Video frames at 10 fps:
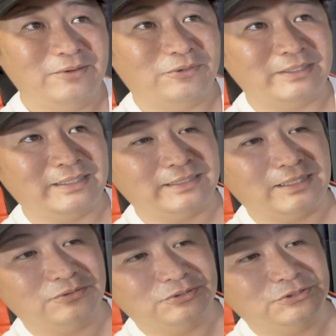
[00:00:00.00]
これね
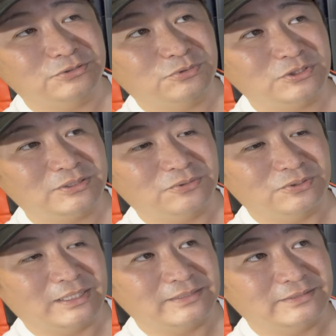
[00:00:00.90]
あのズーム機
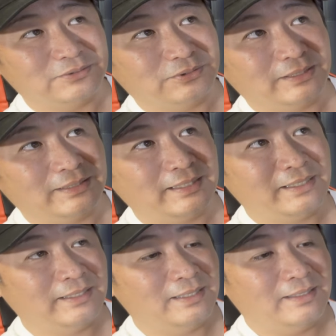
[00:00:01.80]
能なんですよこれがね
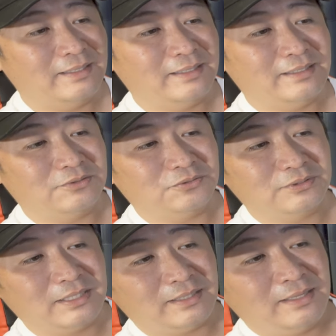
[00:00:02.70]
えーと
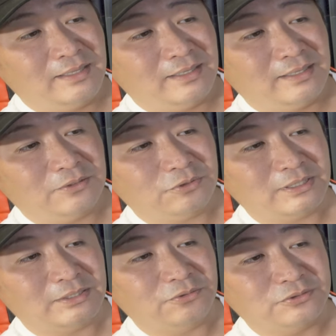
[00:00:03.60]
でえー、これ
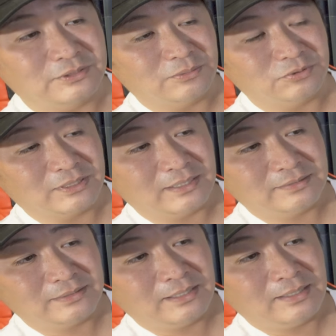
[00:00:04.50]
が録ボタン
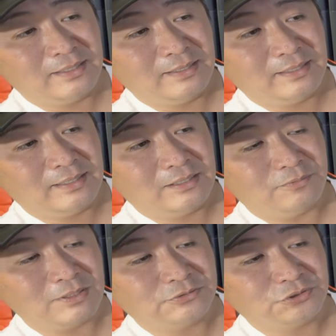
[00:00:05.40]
で、
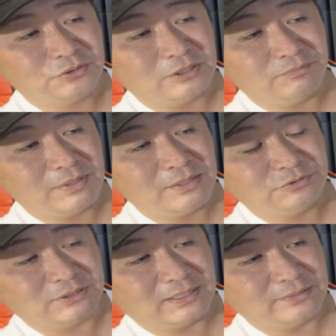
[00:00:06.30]
えー、ファンクションキー
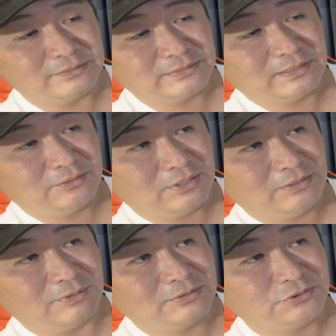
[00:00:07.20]
M って書いてですね、
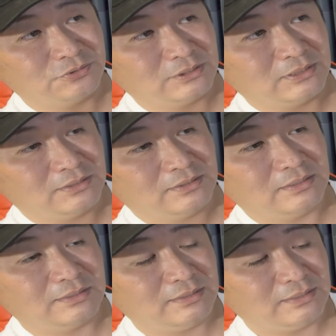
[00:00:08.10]
えー、ファンクションキー
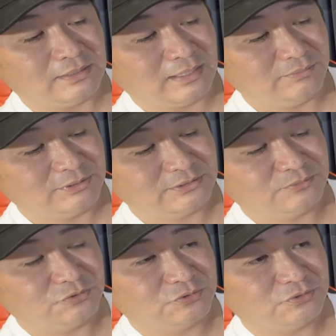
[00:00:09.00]
になります
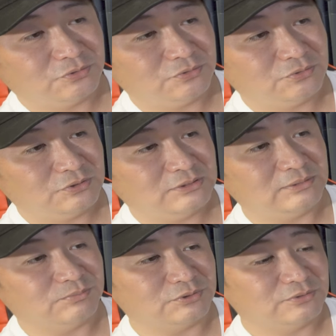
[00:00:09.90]
もう本当に
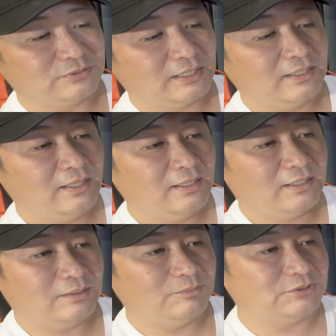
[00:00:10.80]
シンプルね、
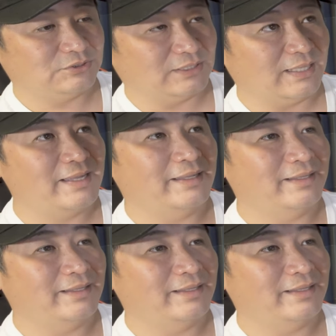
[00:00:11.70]
え3つしかない